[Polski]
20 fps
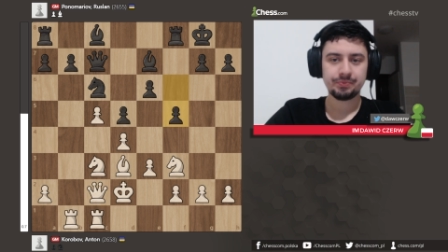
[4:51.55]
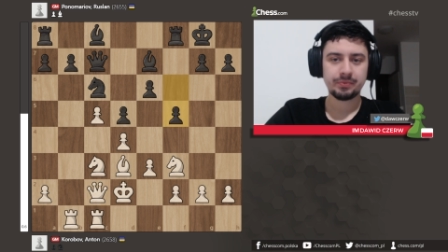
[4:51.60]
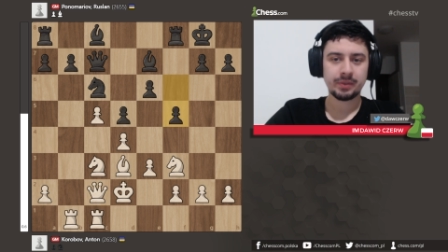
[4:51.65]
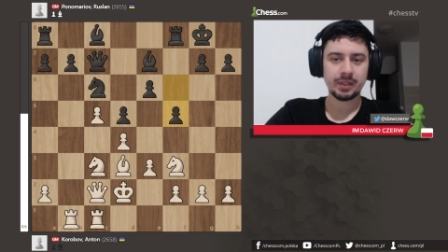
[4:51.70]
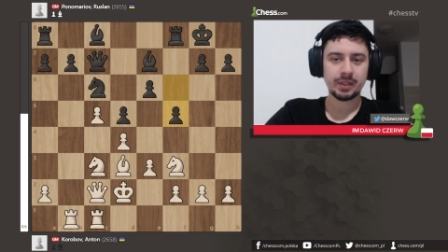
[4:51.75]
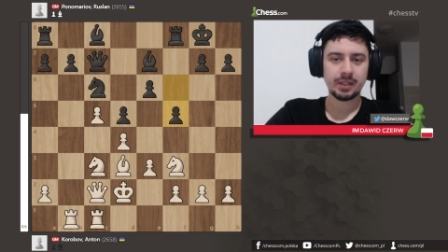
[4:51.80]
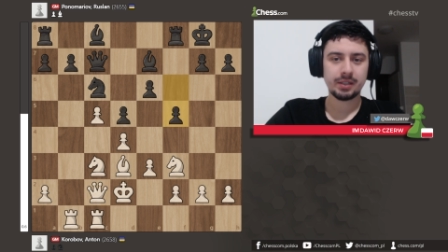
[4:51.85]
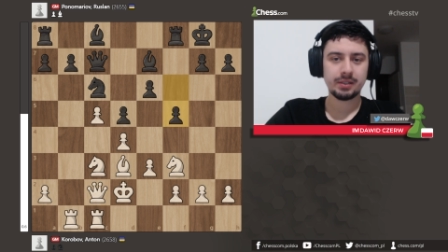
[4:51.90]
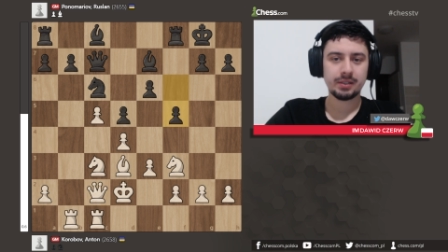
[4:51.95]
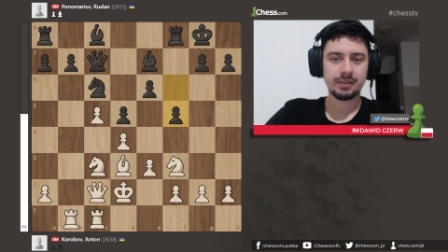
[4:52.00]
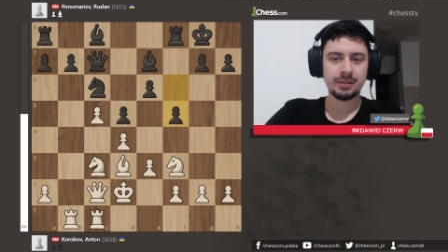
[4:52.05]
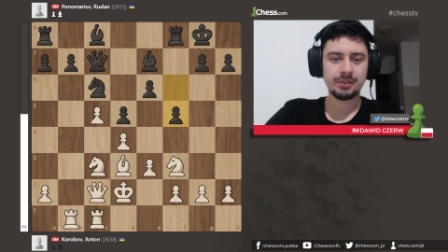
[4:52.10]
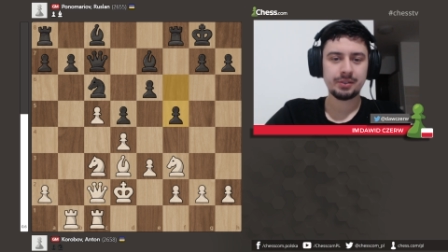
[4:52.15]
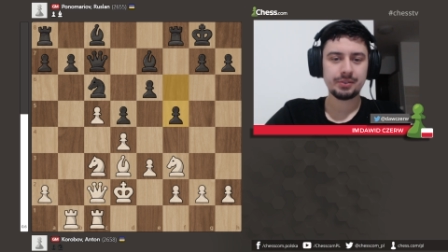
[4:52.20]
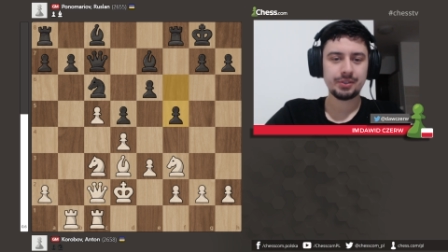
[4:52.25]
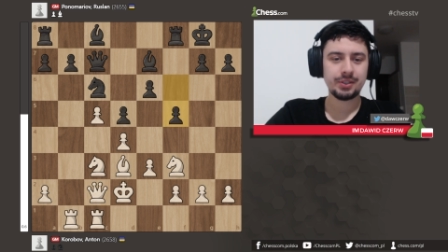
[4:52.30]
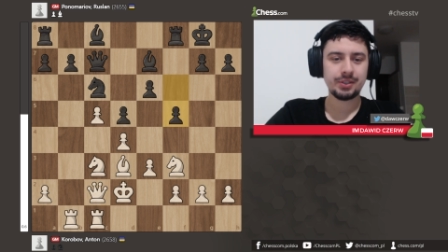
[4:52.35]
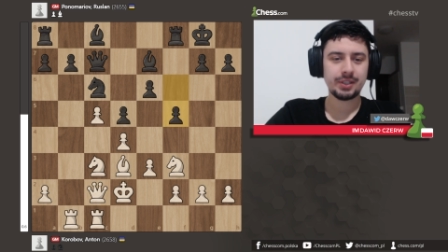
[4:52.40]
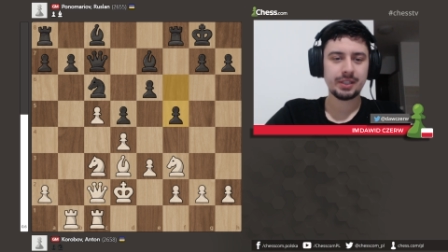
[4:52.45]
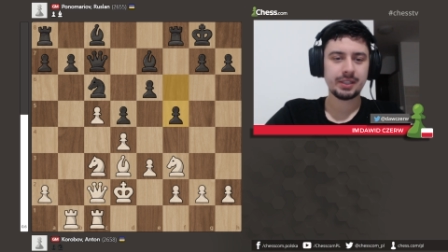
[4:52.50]
Mm, no
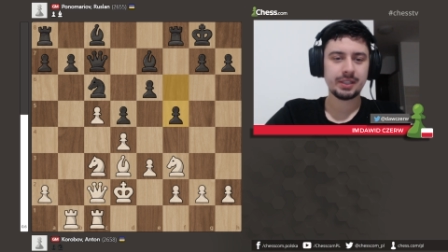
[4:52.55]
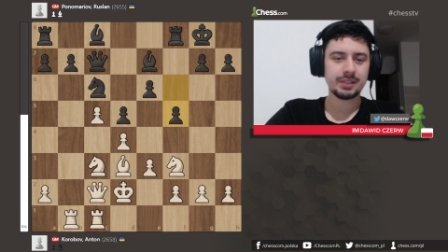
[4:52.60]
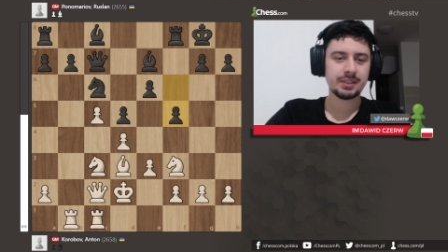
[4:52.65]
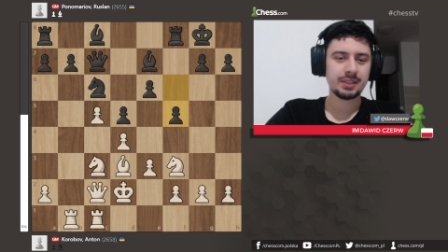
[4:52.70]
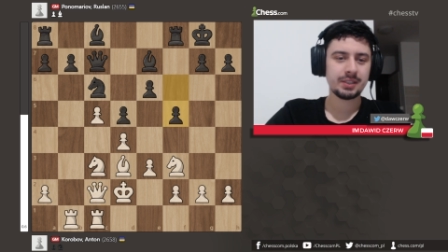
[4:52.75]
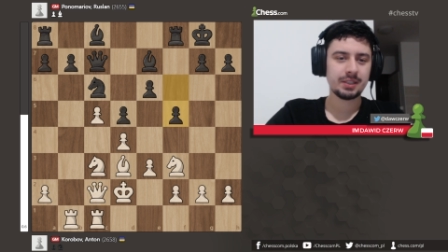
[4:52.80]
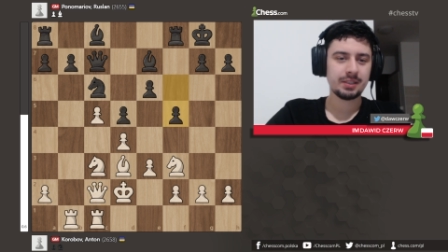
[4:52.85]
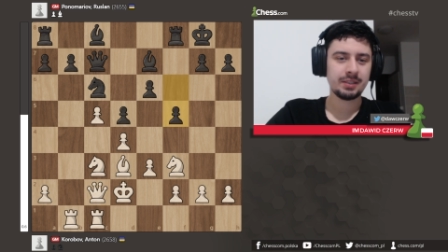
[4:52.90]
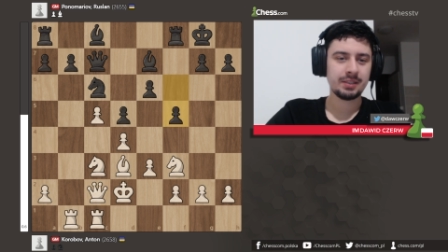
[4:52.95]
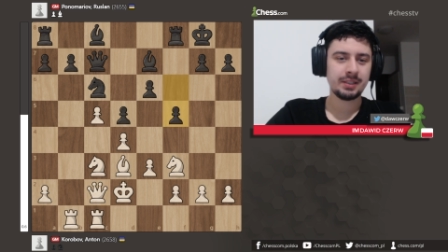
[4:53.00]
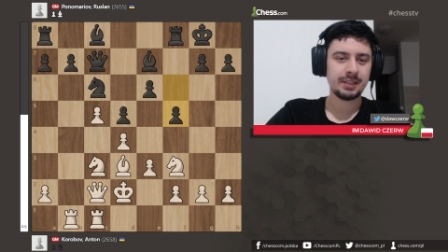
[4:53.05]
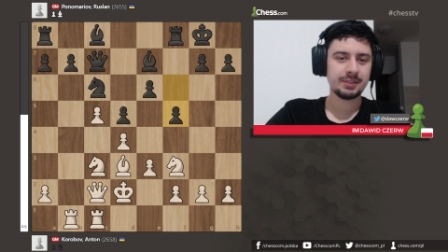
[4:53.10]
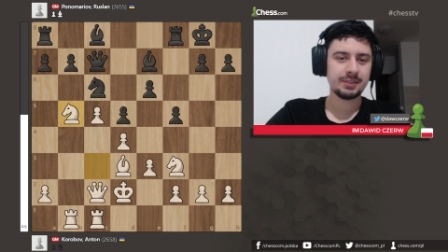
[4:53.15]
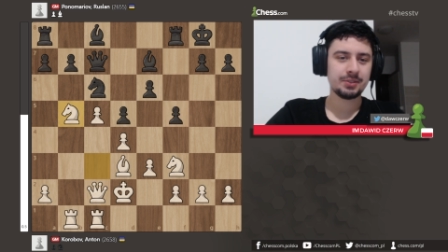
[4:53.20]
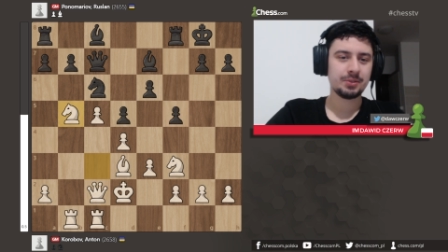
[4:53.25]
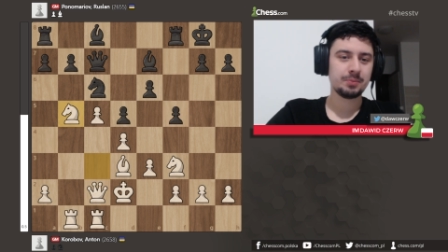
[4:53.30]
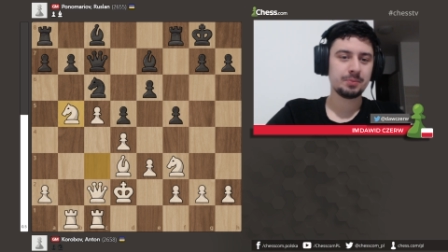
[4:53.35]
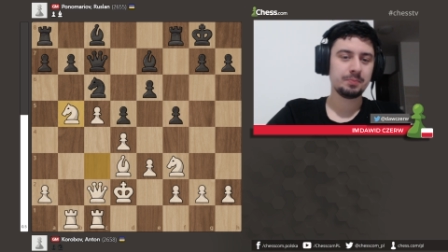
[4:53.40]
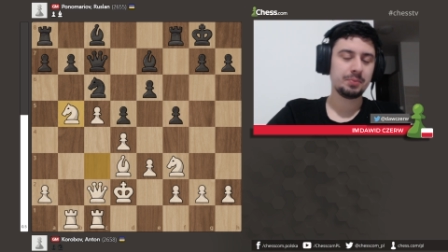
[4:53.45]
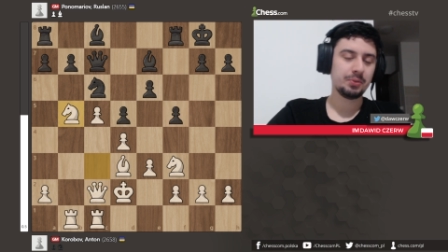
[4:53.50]
i teraz
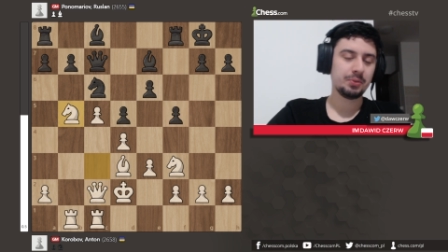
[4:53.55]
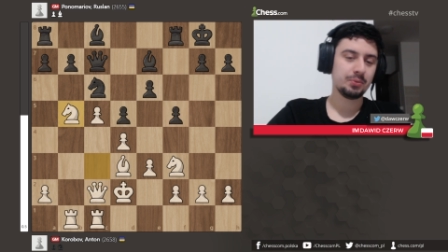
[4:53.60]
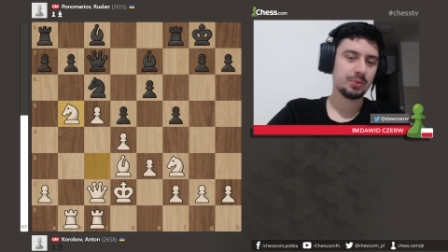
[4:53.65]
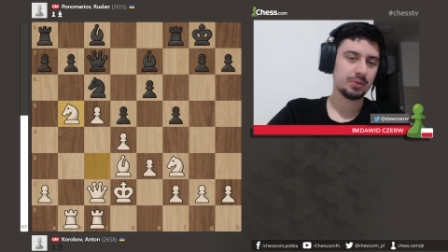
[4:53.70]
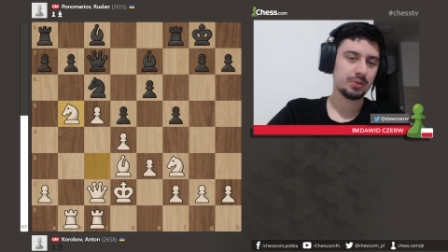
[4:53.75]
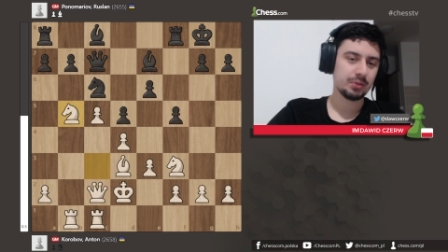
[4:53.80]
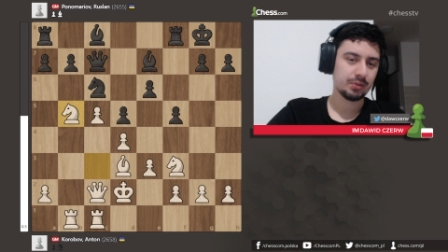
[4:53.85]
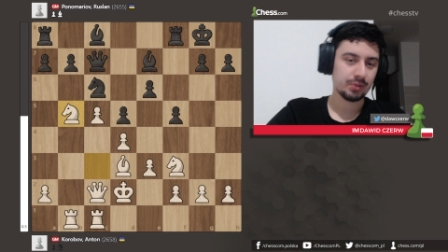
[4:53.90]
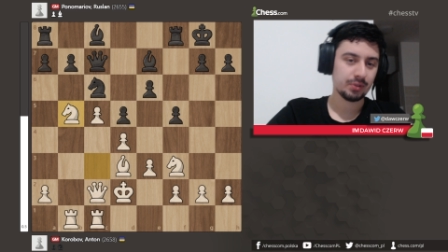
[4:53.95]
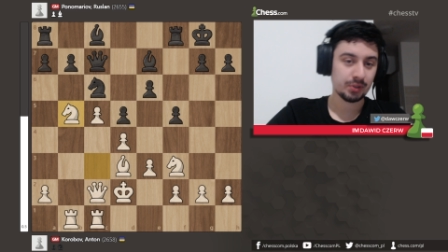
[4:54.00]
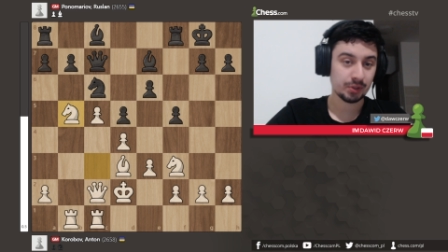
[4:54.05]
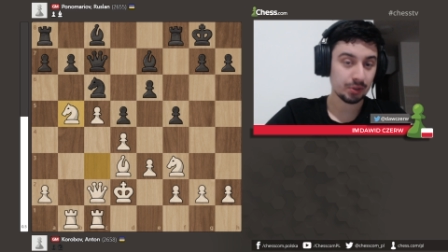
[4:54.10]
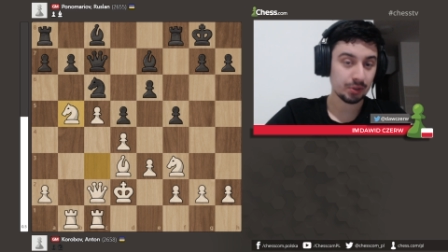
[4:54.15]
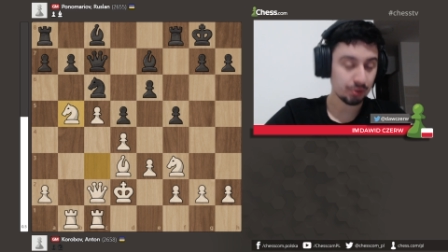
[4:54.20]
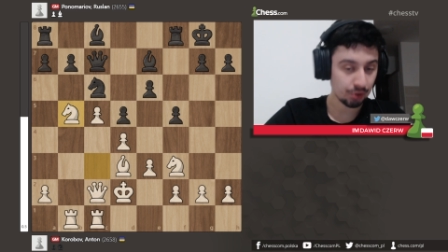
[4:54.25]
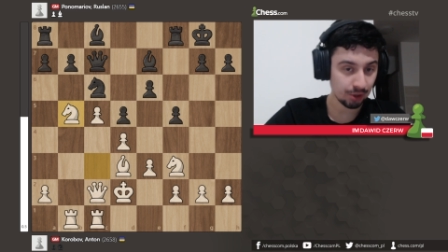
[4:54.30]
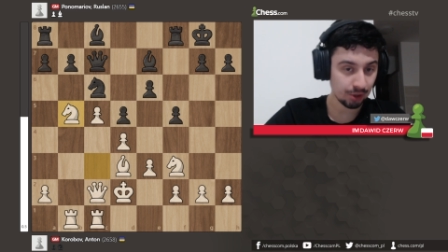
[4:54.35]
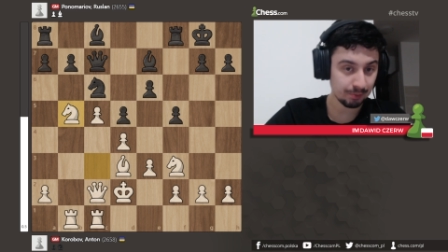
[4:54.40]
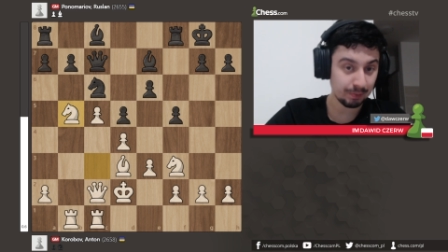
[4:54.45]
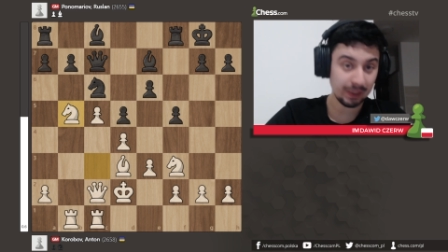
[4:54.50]
nastąpiło
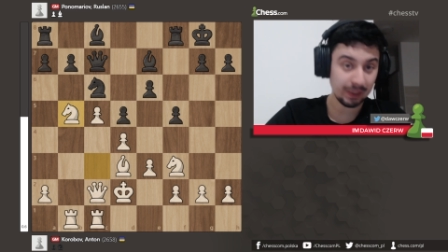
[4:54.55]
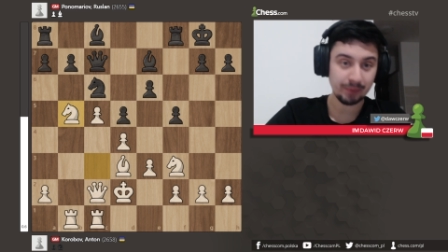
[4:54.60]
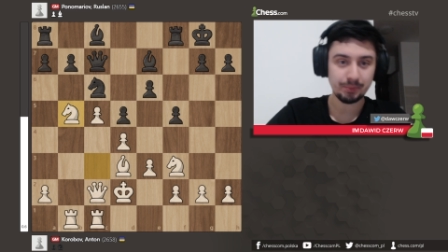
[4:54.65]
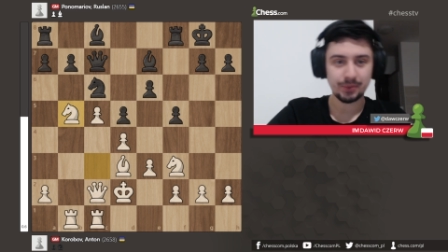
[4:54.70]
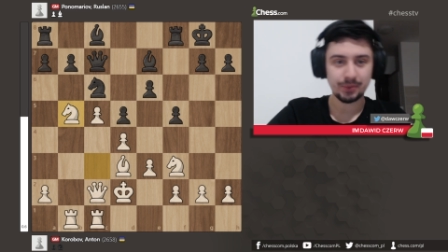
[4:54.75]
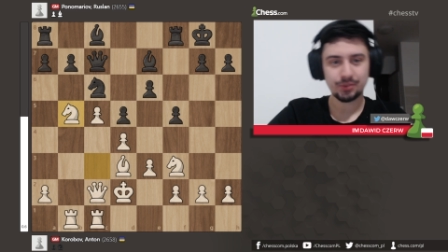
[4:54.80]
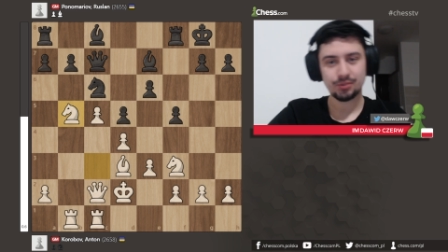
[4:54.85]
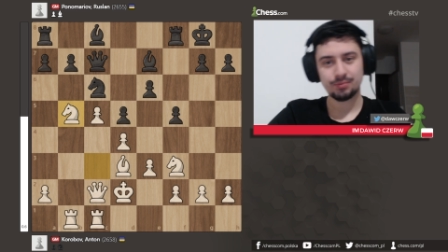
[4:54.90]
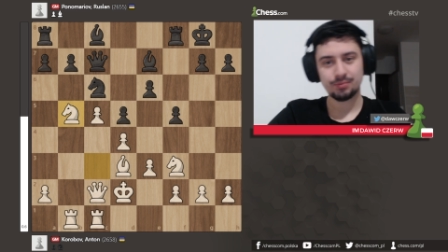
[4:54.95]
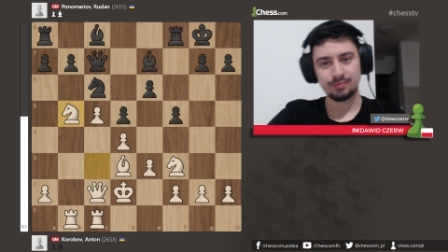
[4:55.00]
skoczek B5,